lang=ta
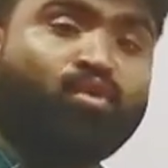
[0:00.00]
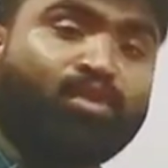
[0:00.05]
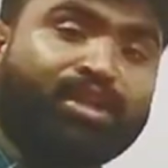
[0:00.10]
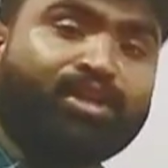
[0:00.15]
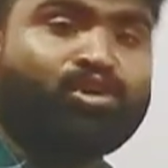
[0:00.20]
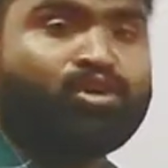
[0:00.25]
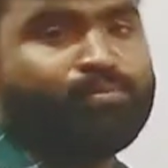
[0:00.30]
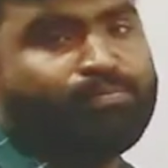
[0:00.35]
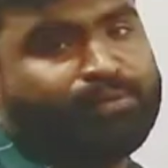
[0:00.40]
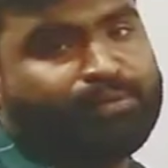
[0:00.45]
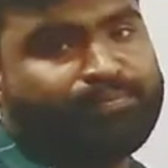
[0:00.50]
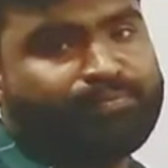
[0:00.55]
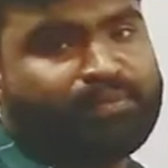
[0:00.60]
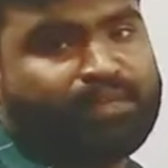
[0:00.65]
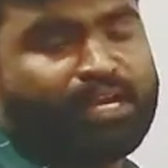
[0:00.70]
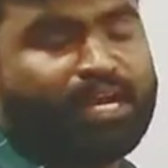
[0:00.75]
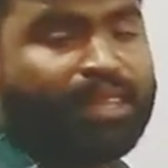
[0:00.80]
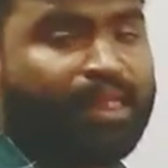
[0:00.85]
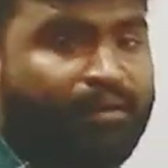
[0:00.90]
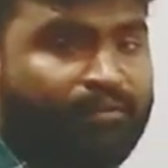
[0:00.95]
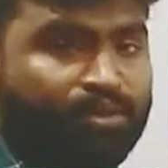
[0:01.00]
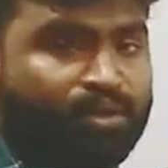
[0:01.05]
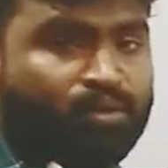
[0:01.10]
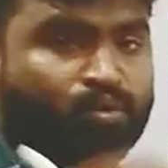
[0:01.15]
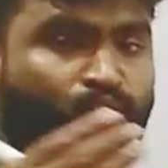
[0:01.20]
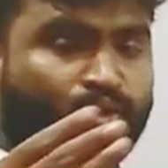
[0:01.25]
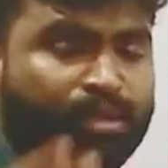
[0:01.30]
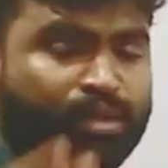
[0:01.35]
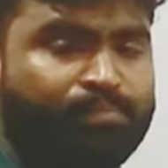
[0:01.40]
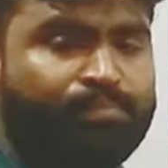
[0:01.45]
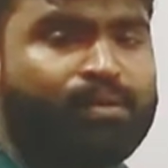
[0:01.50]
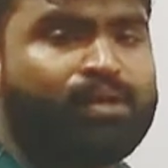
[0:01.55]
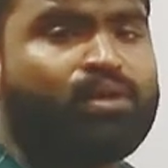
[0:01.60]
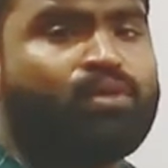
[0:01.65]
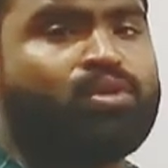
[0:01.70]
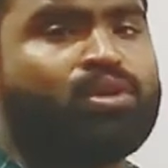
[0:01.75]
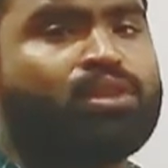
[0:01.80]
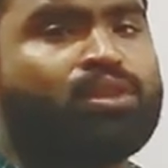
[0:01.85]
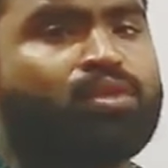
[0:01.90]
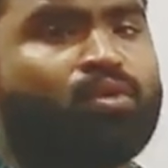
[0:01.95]
தொழில்நுட்பம் அதாவது குறிப்பிட்ட
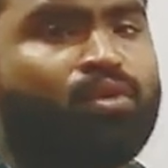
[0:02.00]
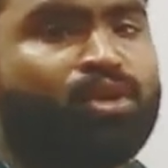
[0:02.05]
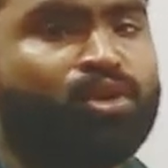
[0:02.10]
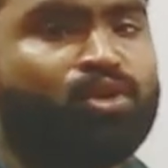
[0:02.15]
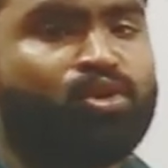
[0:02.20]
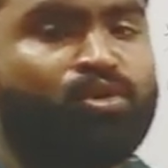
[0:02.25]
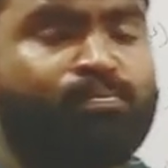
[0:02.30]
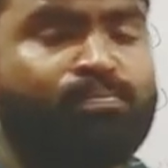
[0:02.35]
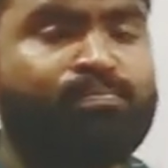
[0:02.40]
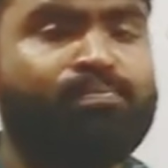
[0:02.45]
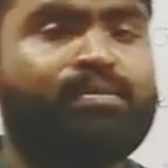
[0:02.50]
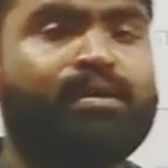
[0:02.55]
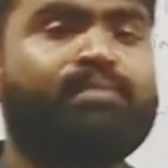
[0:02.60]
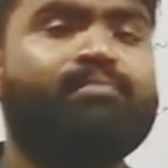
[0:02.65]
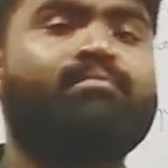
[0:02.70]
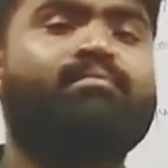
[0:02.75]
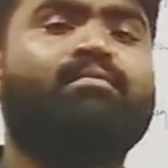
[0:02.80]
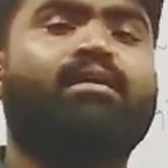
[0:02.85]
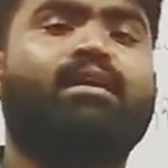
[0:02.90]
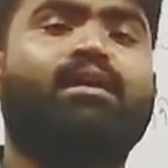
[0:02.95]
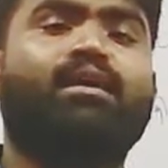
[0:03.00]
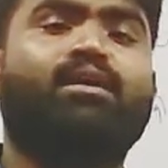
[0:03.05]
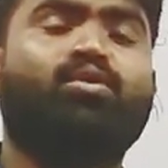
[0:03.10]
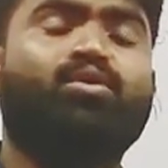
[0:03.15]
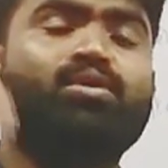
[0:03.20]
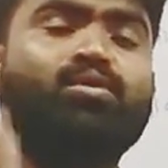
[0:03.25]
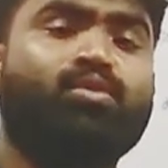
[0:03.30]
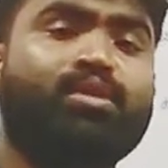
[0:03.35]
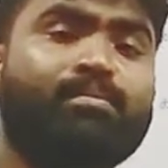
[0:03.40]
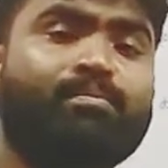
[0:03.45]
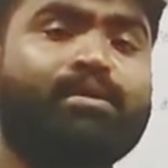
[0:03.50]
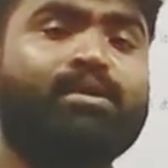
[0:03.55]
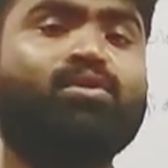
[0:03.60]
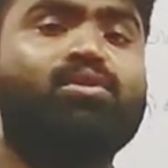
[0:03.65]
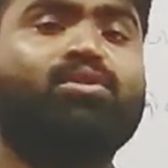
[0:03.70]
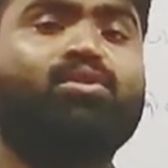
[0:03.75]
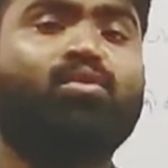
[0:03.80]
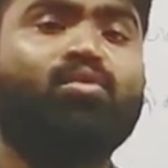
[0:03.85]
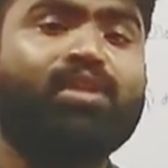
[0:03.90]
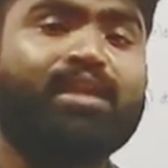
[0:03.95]
ஒரு தொழில்நுட்பம் ஒரு குறிப்பிட்ட
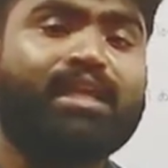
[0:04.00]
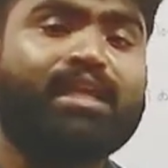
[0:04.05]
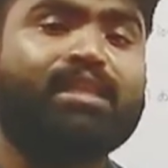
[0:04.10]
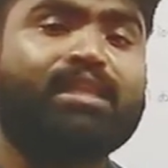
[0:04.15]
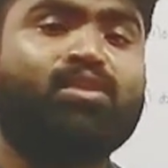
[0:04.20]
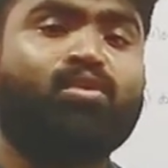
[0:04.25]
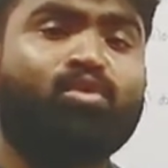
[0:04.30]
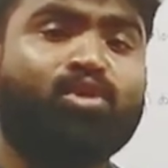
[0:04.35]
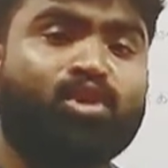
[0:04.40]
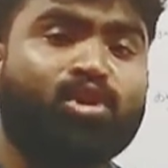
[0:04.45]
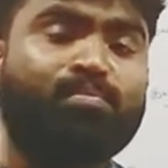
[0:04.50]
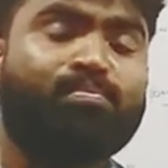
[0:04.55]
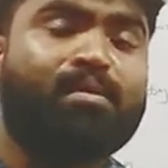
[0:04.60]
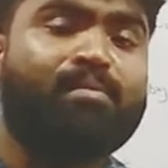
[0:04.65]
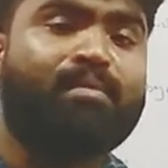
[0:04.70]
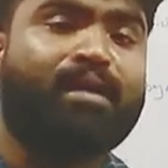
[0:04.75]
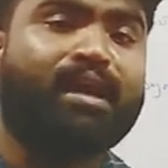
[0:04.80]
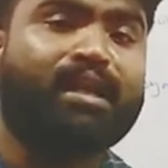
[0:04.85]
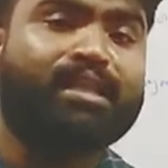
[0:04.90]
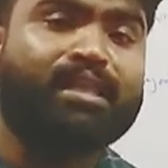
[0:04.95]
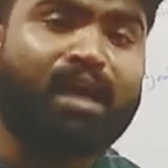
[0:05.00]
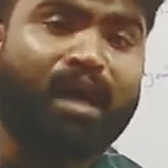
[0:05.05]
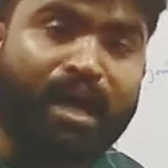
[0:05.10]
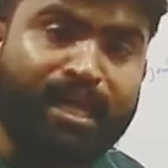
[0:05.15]
ஒரு தொழிலில் தொழில்நுட்பமானது